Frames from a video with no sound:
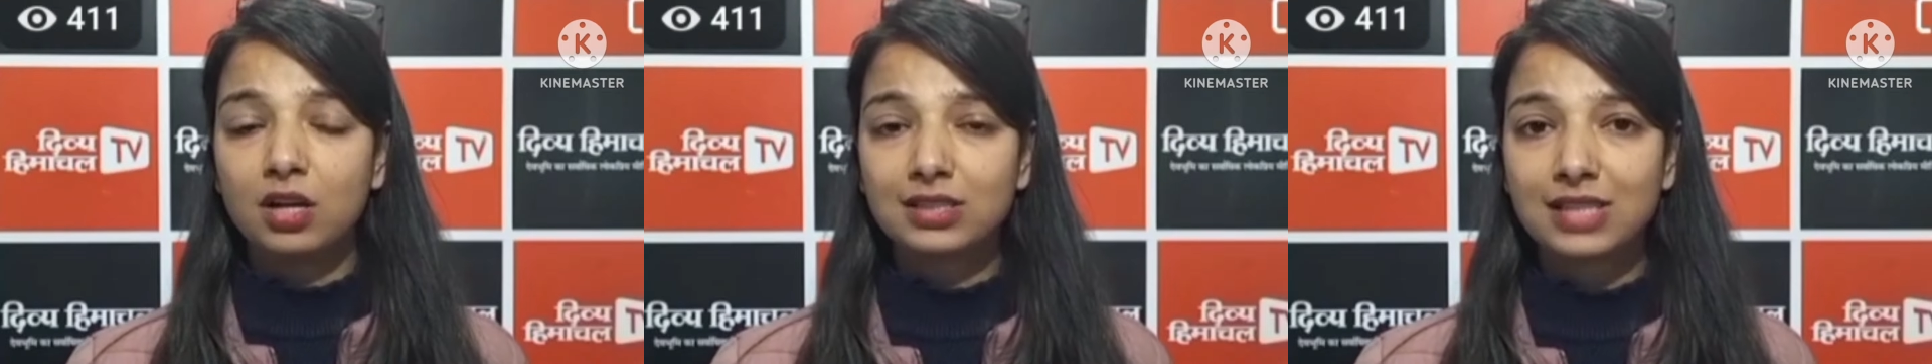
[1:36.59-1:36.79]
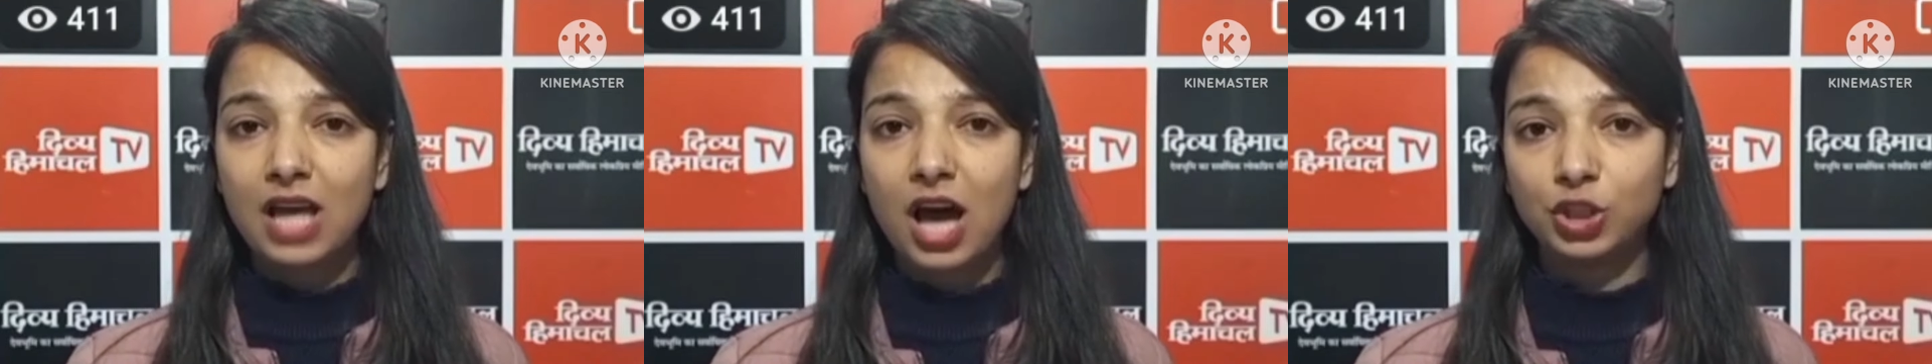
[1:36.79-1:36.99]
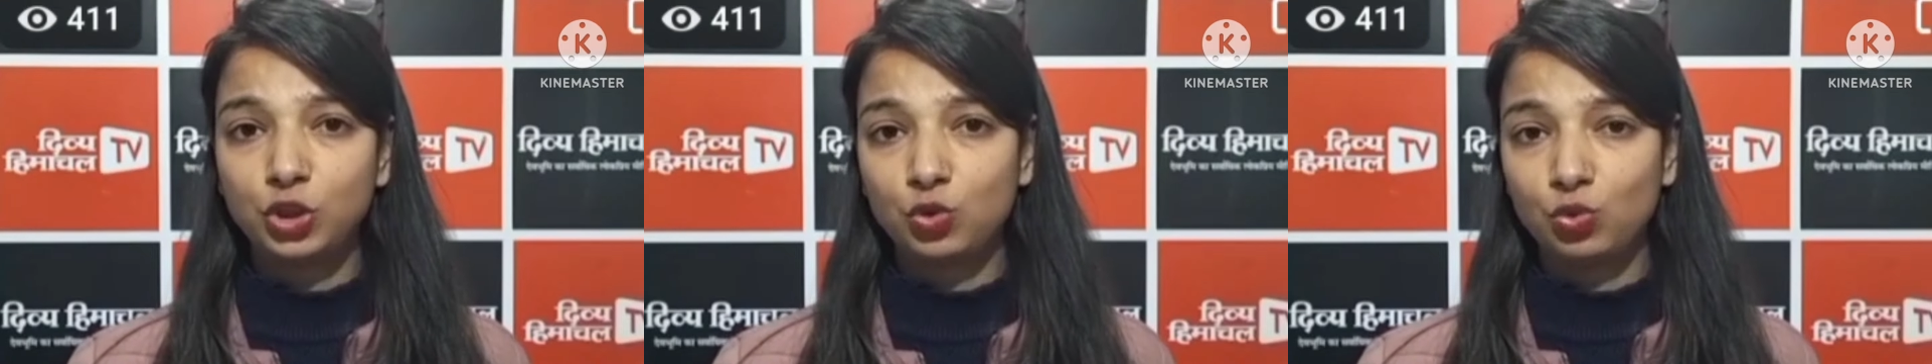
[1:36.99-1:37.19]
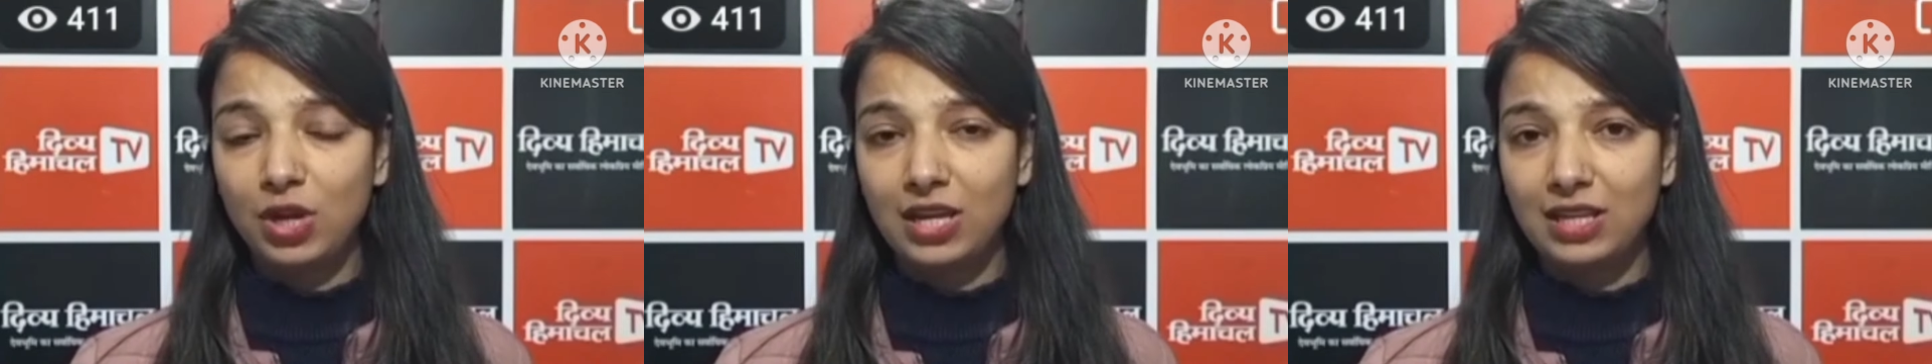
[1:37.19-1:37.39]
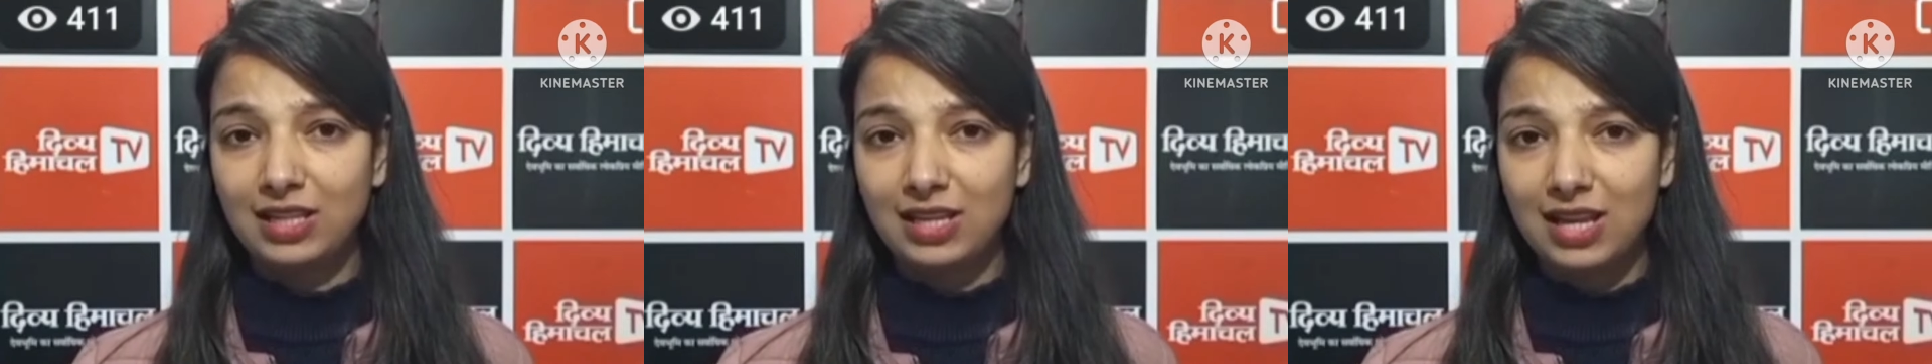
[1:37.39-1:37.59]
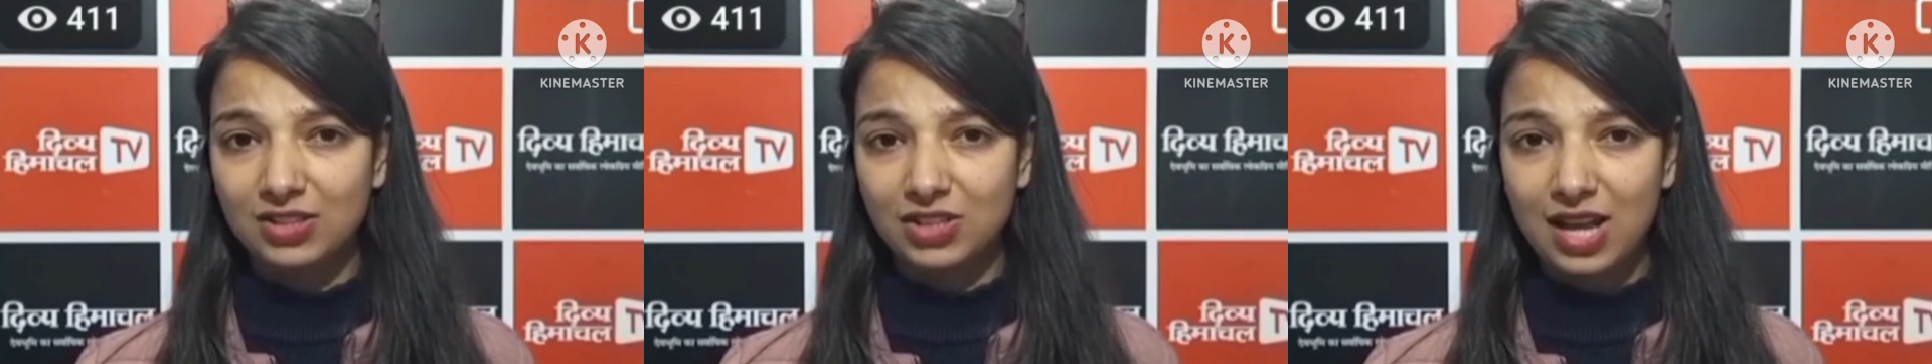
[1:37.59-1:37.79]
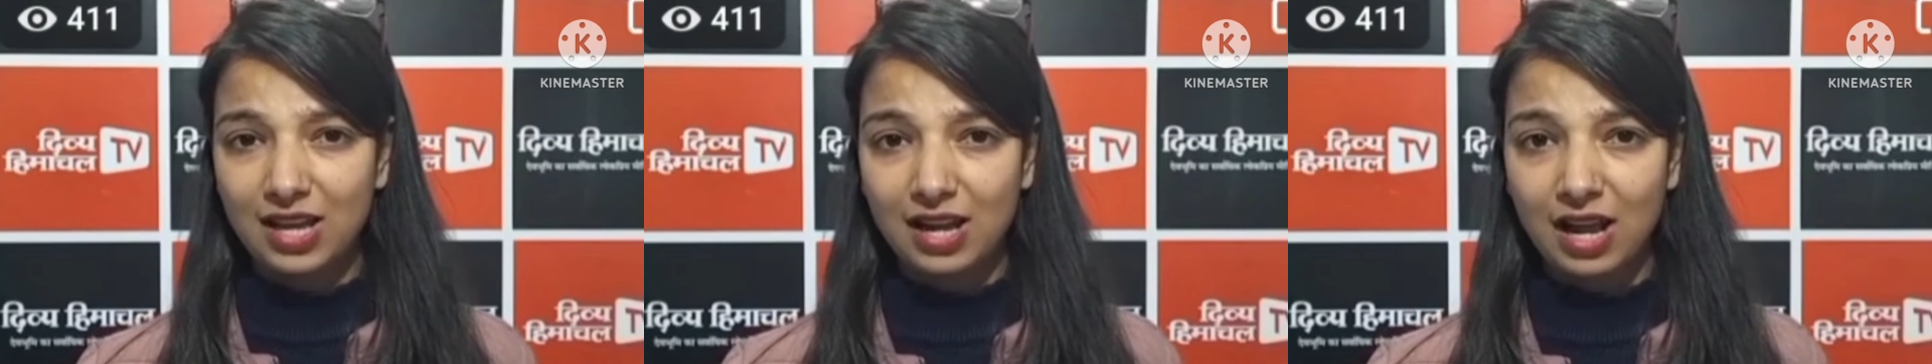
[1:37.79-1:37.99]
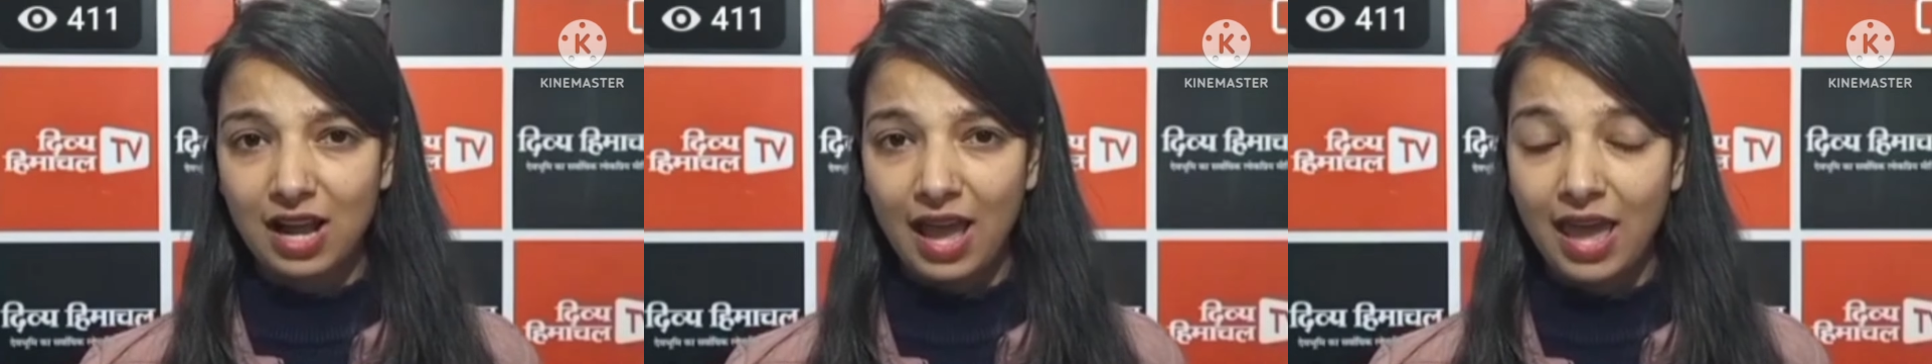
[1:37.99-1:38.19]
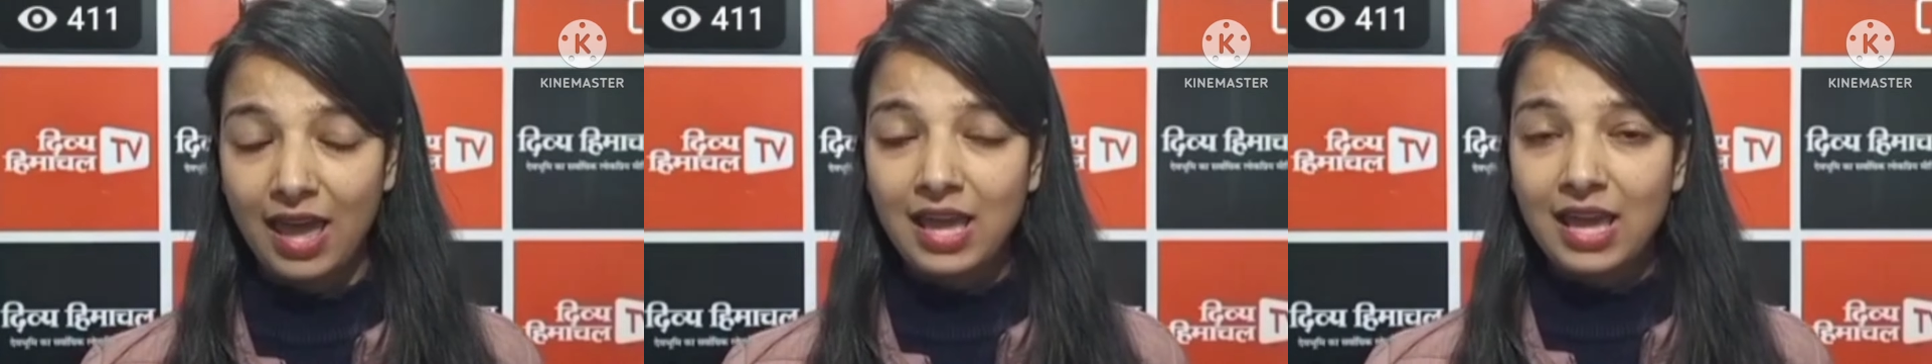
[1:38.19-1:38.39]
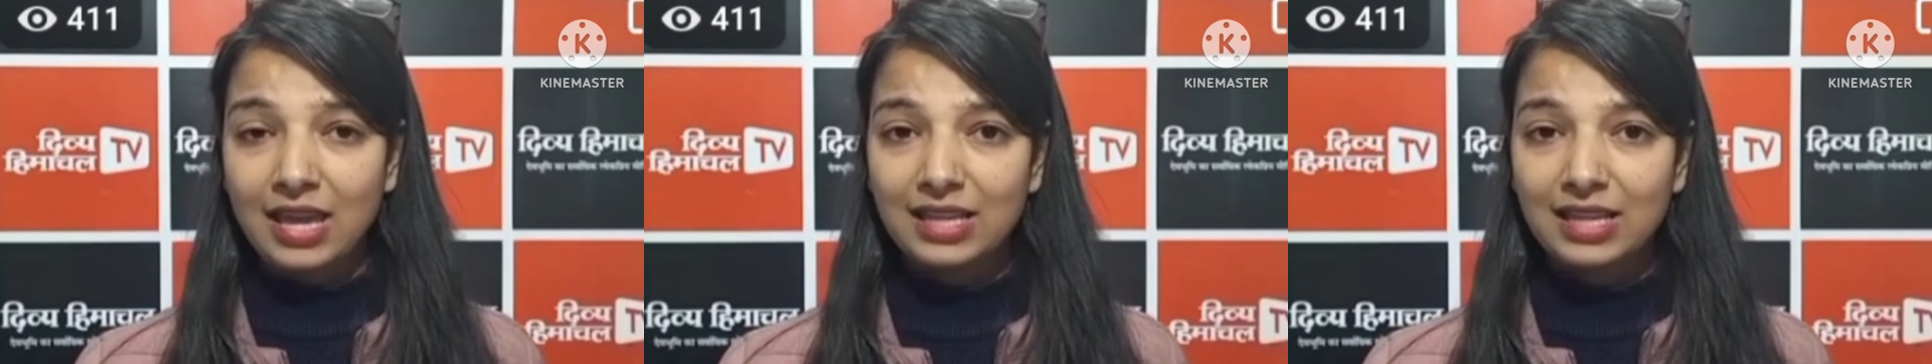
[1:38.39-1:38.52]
स्थान क्यों नहीं दिया जा रहा है